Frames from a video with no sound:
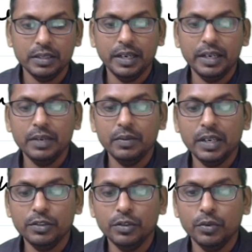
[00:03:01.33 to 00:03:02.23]
सेकंड
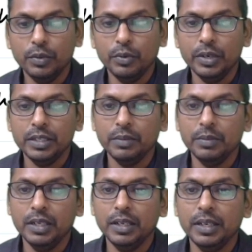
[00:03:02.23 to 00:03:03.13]
वाला जो नोट पॉइंट
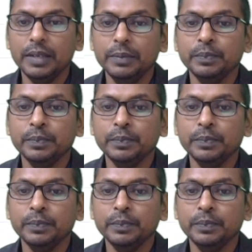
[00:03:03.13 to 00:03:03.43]
हमने लिखा